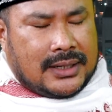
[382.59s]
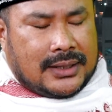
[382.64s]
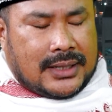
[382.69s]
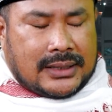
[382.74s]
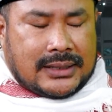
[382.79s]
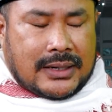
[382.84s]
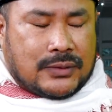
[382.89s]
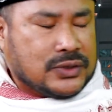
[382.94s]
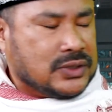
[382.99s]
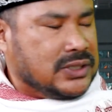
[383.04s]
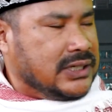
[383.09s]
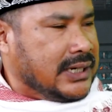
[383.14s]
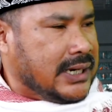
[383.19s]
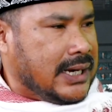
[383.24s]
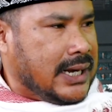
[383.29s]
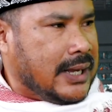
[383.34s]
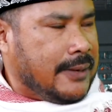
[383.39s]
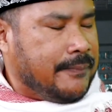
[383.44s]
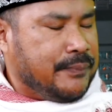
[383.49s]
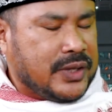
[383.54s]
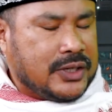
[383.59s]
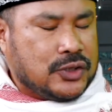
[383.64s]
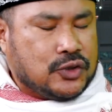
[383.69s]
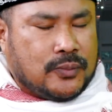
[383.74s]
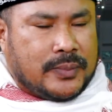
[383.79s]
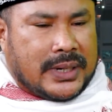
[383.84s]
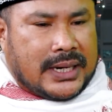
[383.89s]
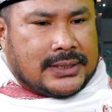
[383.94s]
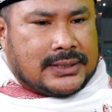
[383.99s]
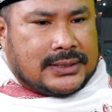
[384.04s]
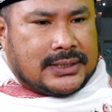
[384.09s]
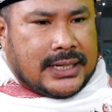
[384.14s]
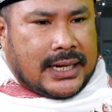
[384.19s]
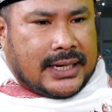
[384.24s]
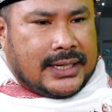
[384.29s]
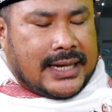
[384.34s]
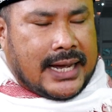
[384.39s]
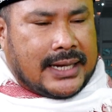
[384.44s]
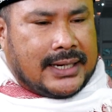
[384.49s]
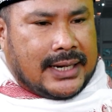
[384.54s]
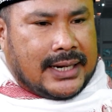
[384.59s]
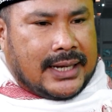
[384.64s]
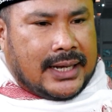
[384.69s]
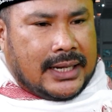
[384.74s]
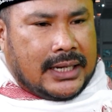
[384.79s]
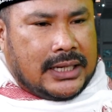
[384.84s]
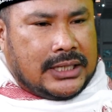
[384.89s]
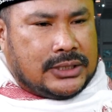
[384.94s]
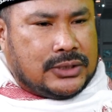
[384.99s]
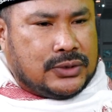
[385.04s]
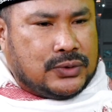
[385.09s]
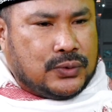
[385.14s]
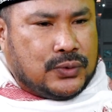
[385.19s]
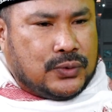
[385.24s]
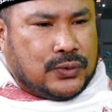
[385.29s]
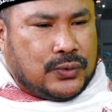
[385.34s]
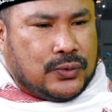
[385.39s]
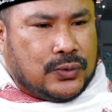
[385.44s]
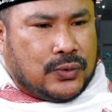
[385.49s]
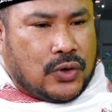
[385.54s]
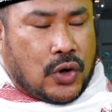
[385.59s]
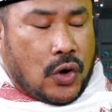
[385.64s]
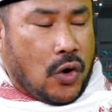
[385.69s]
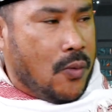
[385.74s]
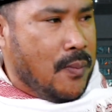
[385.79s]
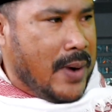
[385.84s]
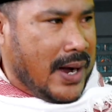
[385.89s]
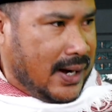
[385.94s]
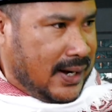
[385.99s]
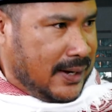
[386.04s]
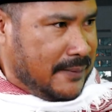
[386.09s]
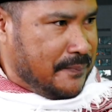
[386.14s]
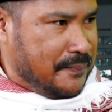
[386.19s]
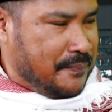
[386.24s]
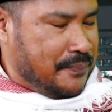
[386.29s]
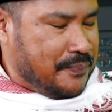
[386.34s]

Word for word: kita tahu sendiri lah, isu Palestina ini adalah isu global